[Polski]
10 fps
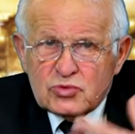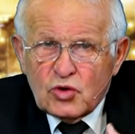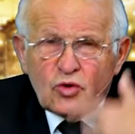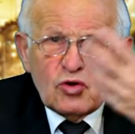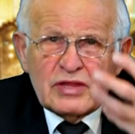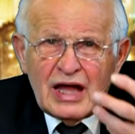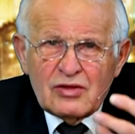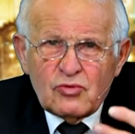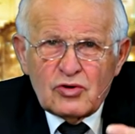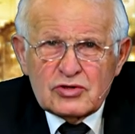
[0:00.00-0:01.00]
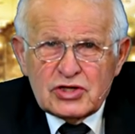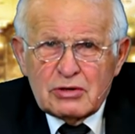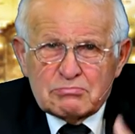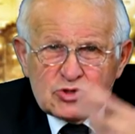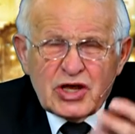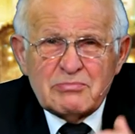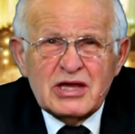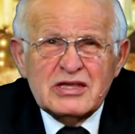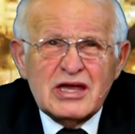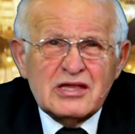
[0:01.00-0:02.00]
dokonało się
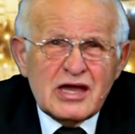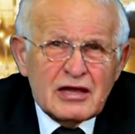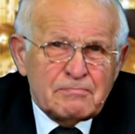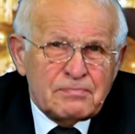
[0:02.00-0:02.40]
przemienienie,